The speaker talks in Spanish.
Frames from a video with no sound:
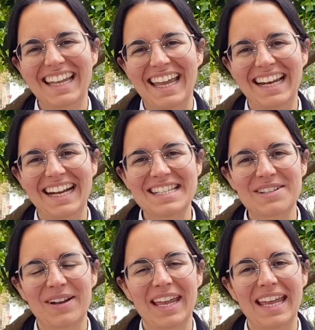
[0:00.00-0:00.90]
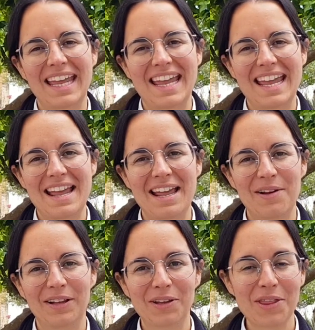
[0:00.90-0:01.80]
El caso que e,
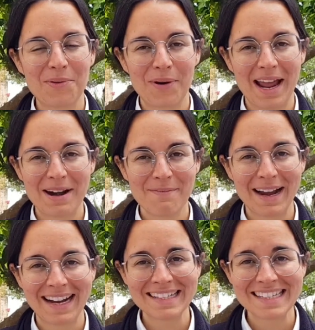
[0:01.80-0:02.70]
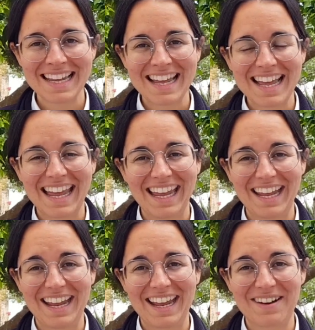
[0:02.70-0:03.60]
entonces unas hermanas
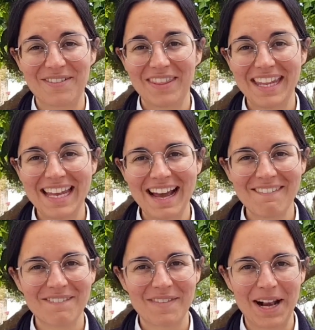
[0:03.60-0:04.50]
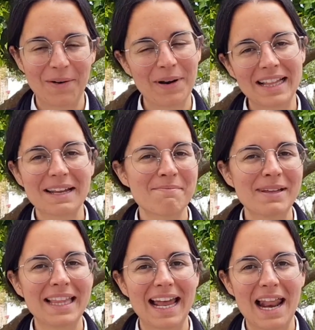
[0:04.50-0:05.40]
eh, un día vieron una
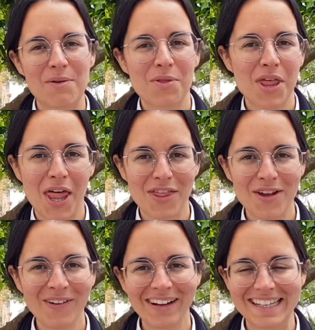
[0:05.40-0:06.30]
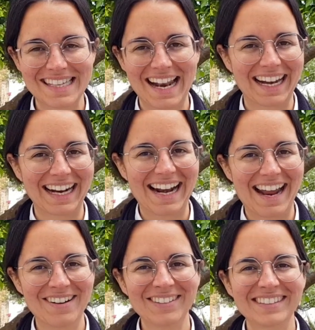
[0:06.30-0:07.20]
estampita de la Anunciación y se la
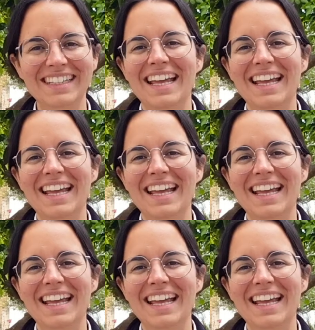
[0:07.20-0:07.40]
regalaron.